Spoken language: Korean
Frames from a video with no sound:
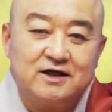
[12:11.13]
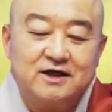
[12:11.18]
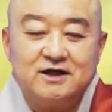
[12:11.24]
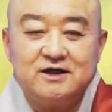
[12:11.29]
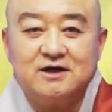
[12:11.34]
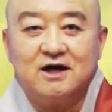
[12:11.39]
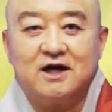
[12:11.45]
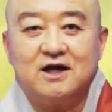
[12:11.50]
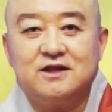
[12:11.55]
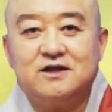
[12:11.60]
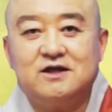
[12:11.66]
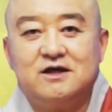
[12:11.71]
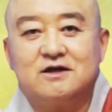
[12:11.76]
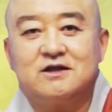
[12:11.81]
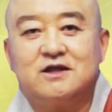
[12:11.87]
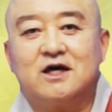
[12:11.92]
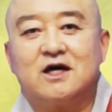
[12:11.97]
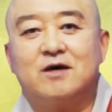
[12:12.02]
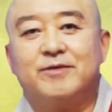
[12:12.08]
이러한
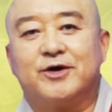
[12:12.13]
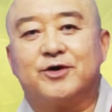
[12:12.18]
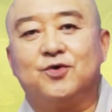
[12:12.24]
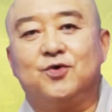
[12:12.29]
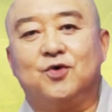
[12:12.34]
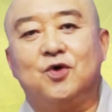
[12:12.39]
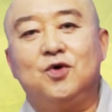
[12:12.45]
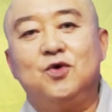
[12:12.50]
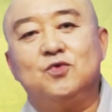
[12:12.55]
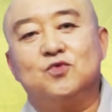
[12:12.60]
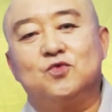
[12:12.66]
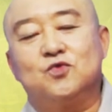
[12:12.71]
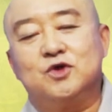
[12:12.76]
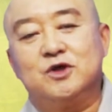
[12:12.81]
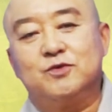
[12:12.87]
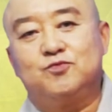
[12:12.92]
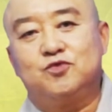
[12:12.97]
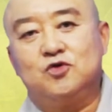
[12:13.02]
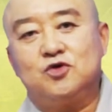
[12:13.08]
형태가 바로
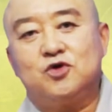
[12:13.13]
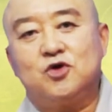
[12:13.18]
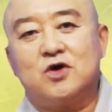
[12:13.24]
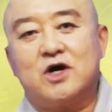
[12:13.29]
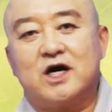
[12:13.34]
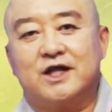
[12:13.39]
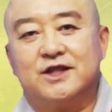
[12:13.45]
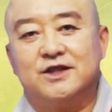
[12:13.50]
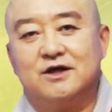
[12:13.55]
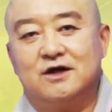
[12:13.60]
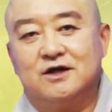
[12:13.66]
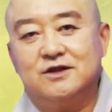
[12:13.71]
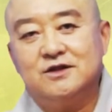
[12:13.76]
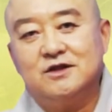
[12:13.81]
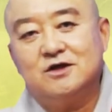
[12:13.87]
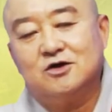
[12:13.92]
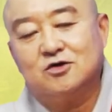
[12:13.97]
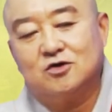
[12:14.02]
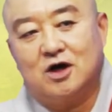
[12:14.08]
우리 불교가 갖는
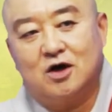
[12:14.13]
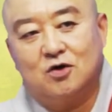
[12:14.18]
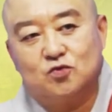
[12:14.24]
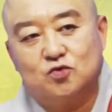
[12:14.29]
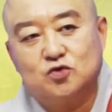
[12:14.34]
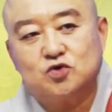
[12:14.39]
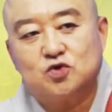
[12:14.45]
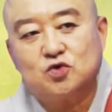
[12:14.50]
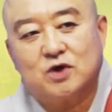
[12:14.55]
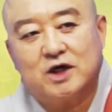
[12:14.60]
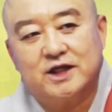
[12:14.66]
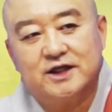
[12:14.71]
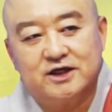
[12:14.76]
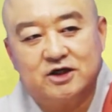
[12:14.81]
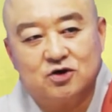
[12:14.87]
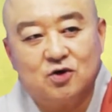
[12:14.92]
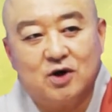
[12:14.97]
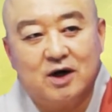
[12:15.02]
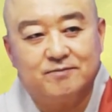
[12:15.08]
어,
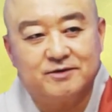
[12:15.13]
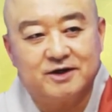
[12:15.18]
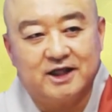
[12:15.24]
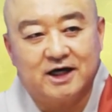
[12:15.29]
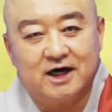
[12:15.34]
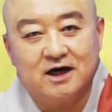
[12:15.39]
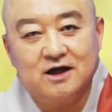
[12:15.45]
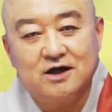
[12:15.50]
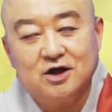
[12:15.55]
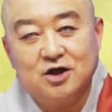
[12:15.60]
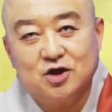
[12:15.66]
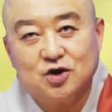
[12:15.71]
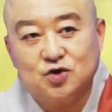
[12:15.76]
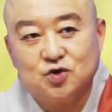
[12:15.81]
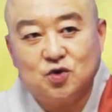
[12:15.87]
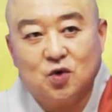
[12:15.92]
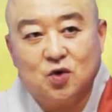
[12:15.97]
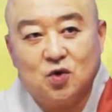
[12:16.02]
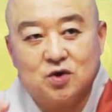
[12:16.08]
우주관이기도 합니다.
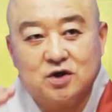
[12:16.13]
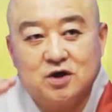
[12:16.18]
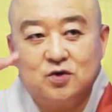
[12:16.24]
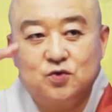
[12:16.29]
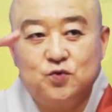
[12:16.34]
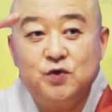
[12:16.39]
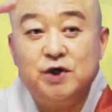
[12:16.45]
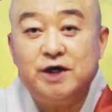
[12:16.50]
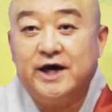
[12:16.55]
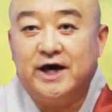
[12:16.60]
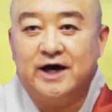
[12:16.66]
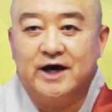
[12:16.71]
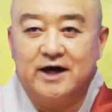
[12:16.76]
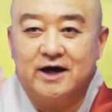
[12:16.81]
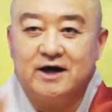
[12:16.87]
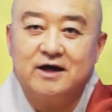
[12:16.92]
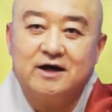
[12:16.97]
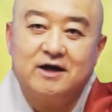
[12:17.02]
또그 위에